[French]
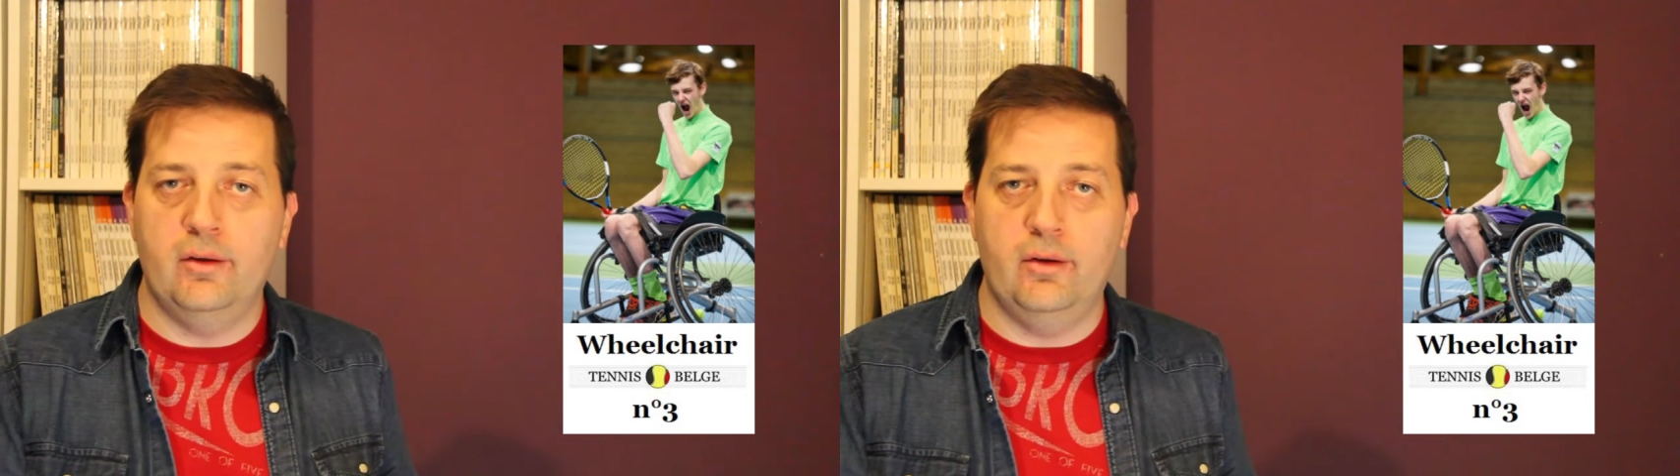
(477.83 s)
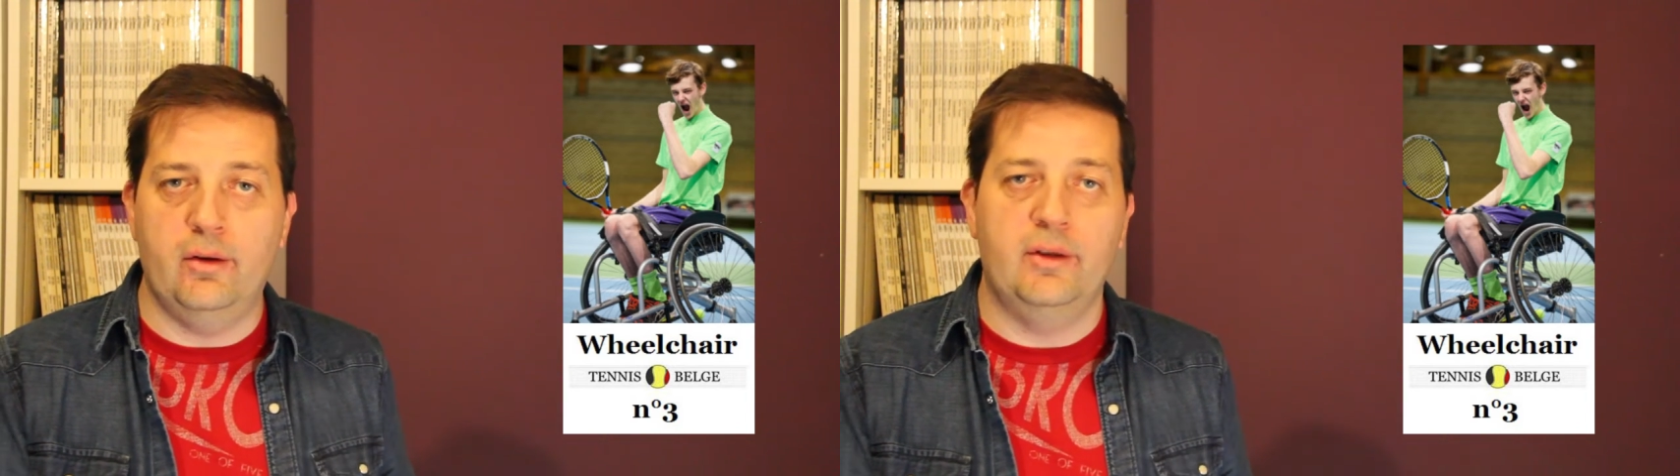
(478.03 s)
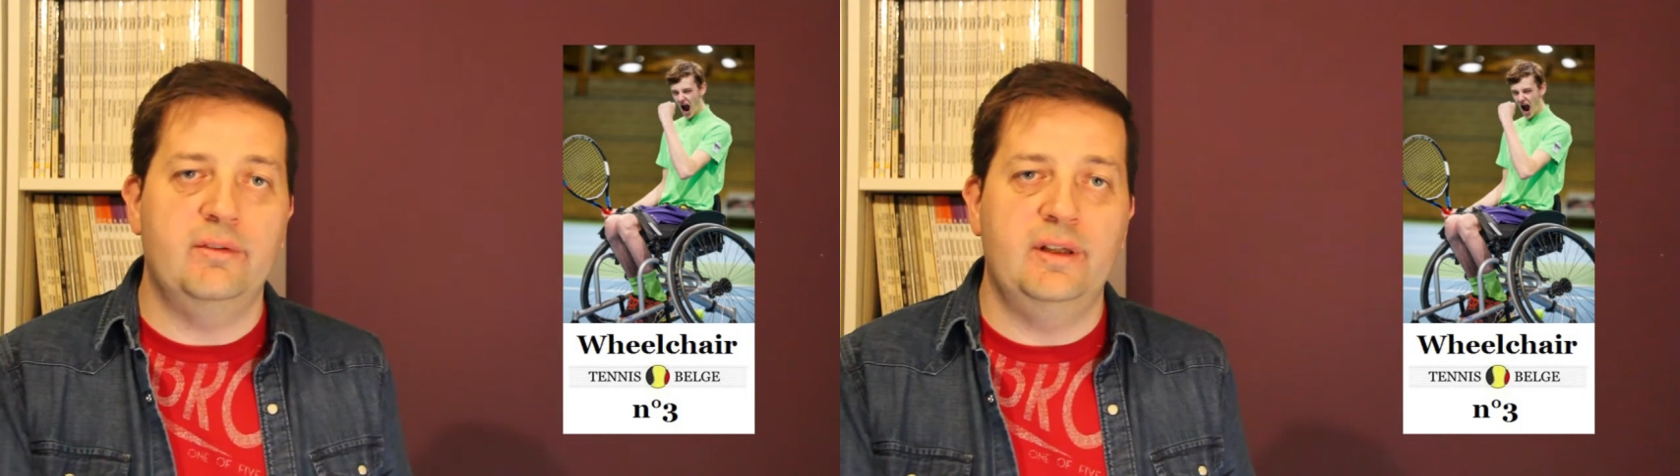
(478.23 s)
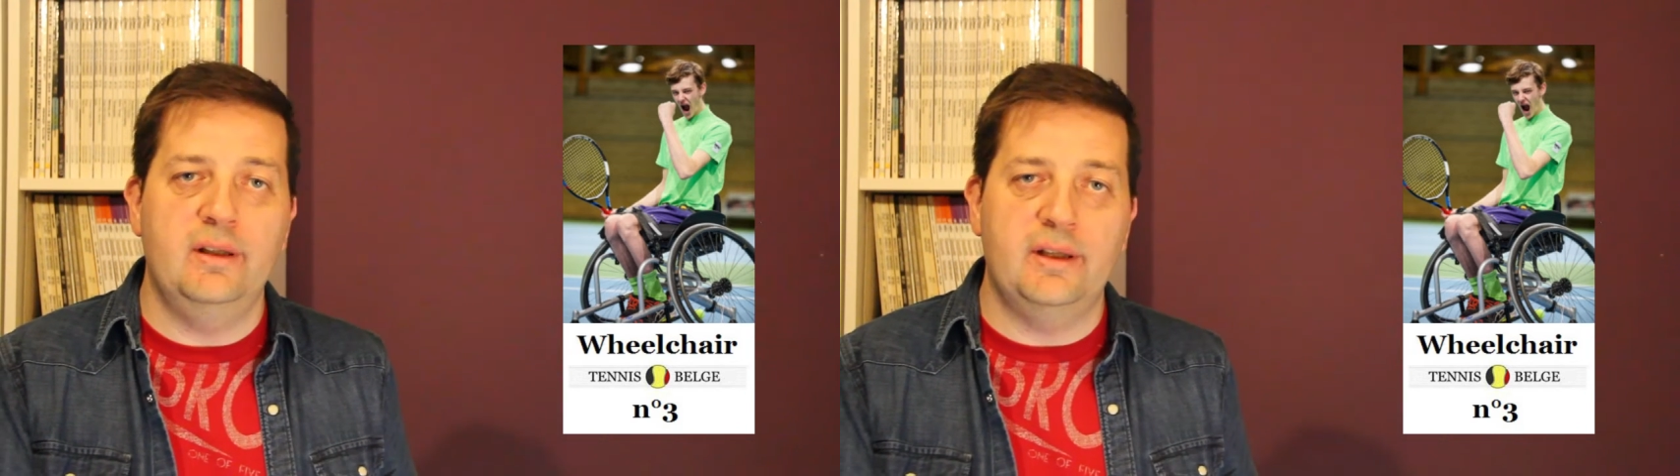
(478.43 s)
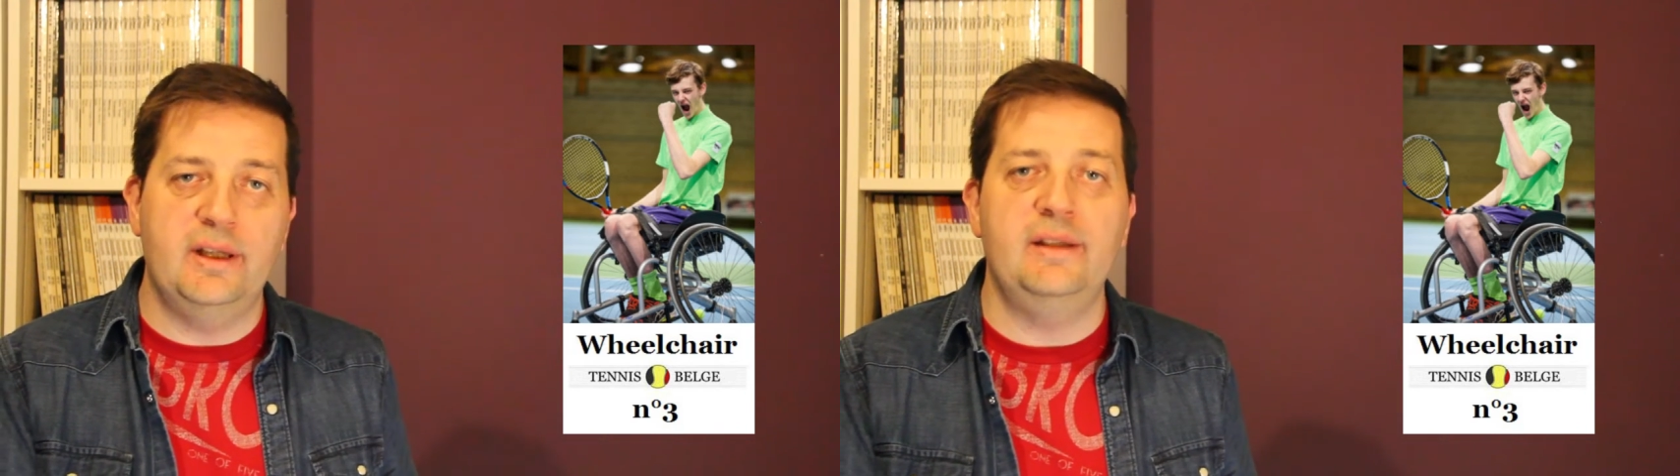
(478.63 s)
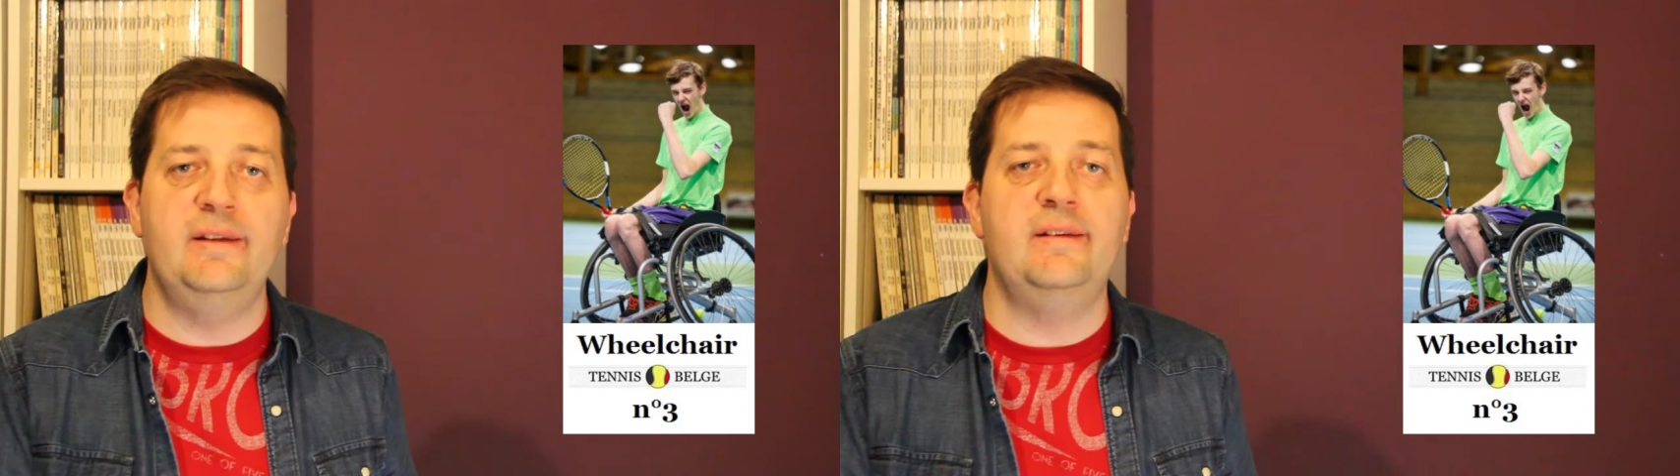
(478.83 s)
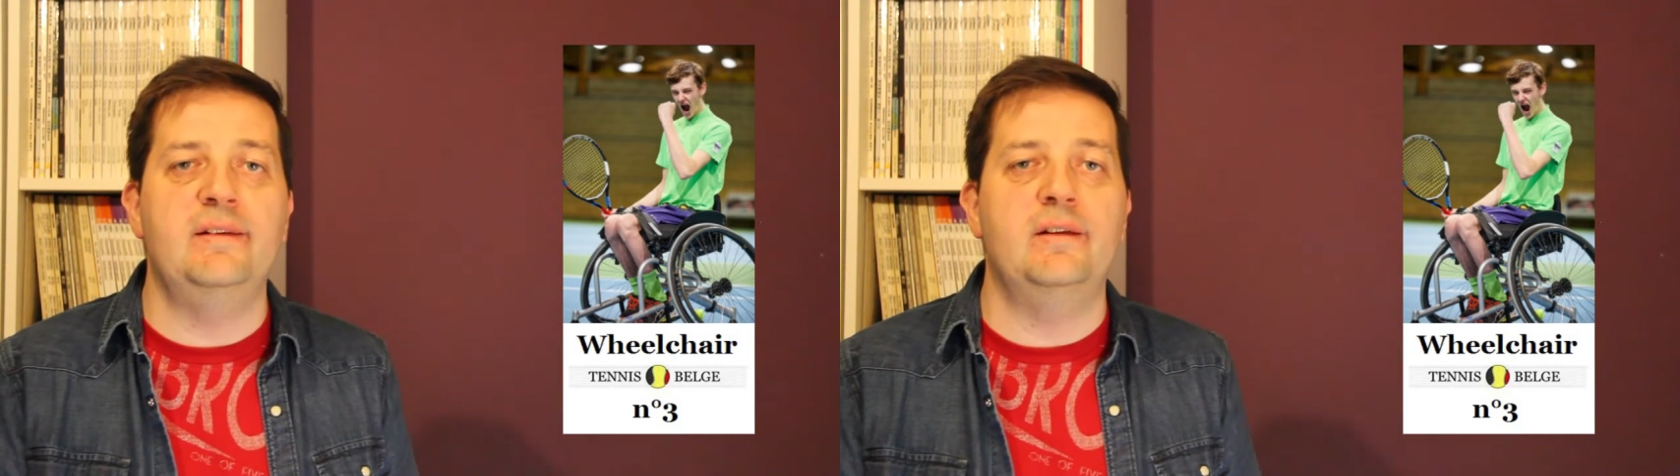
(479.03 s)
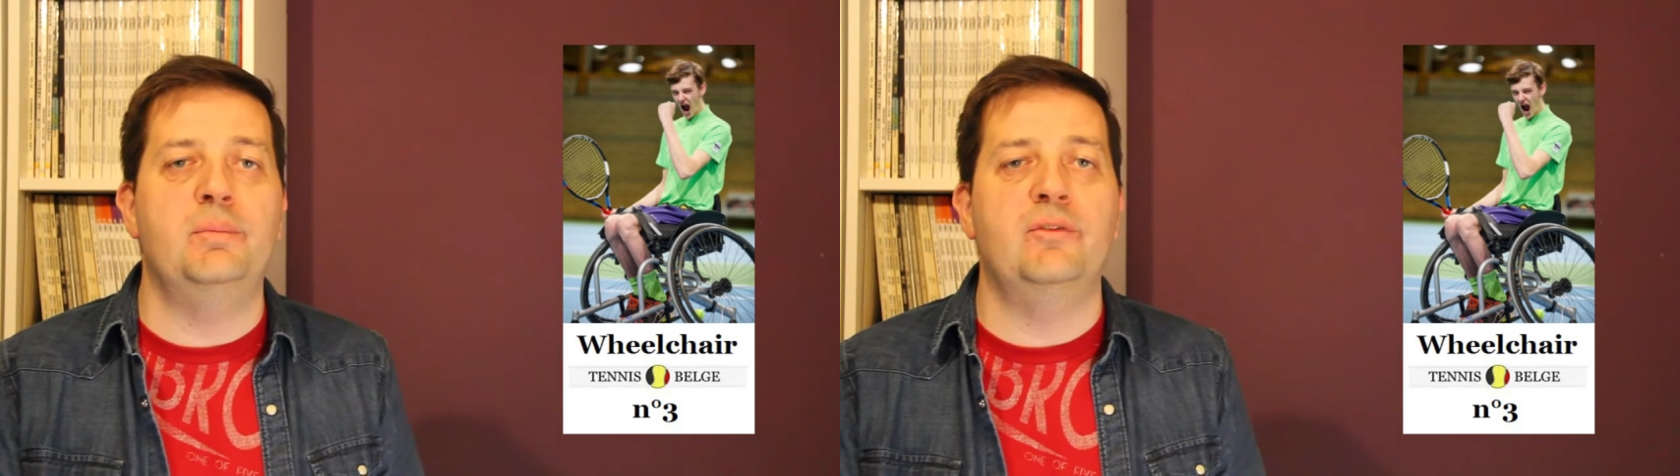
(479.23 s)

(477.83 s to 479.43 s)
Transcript: euh, en avril, réédité cette